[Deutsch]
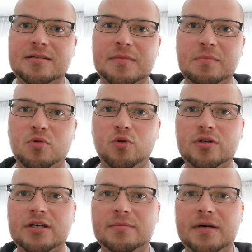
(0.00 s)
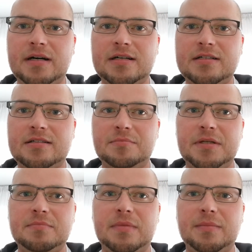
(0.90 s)
immer Brot gemacht
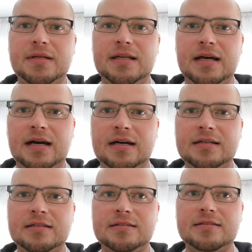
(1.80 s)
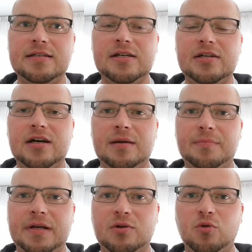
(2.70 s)
mit Marmelade,
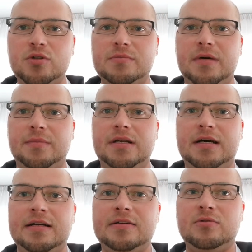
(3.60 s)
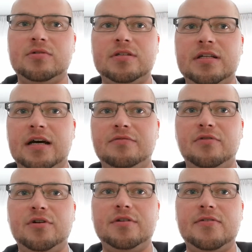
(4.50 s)
Aprikosenmarmelade. Und
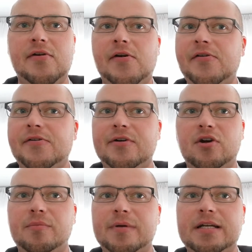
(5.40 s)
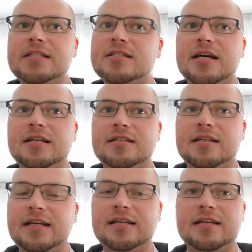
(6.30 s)
davon kommen Kindheit,
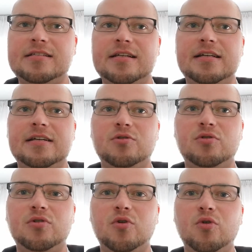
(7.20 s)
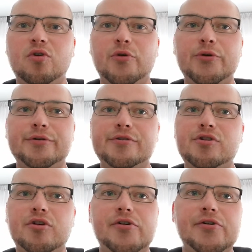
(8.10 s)
Kindheitserinnerungen hoch. Und
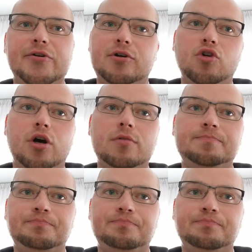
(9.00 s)
ja,